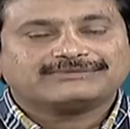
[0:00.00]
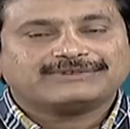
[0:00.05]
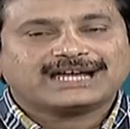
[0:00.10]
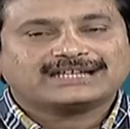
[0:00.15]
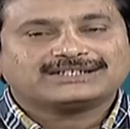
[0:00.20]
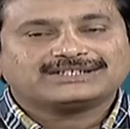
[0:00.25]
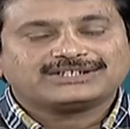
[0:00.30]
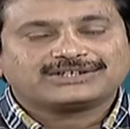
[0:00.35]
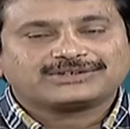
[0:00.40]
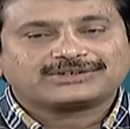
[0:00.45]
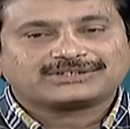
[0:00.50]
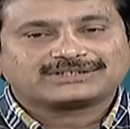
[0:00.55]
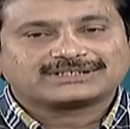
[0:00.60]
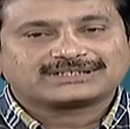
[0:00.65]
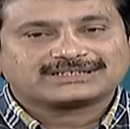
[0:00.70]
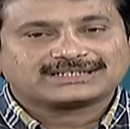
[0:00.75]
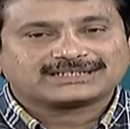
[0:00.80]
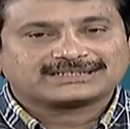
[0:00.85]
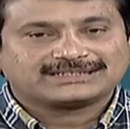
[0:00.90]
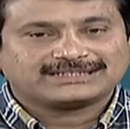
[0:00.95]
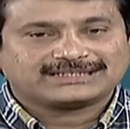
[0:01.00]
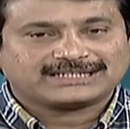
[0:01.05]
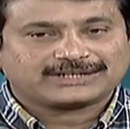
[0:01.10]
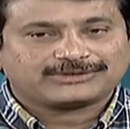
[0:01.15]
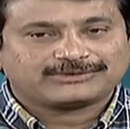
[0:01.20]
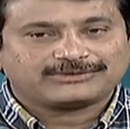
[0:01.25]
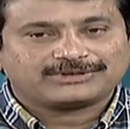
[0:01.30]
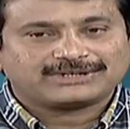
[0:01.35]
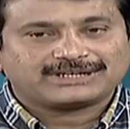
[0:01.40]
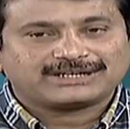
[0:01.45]
వ్యాధి నిరోధక శక్తి
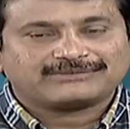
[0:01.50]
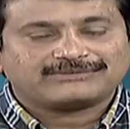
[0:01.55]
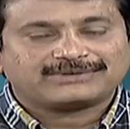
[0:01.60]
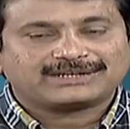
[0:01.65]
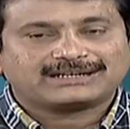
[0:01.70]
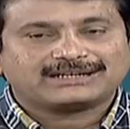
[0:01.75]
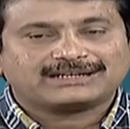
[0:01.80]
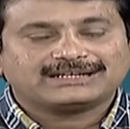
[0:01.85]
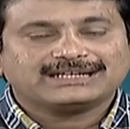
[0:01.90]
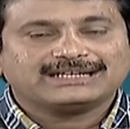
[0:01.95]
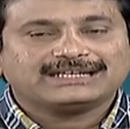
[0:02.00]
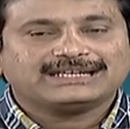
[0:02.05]
తక్కువ ఉండడం వల్ల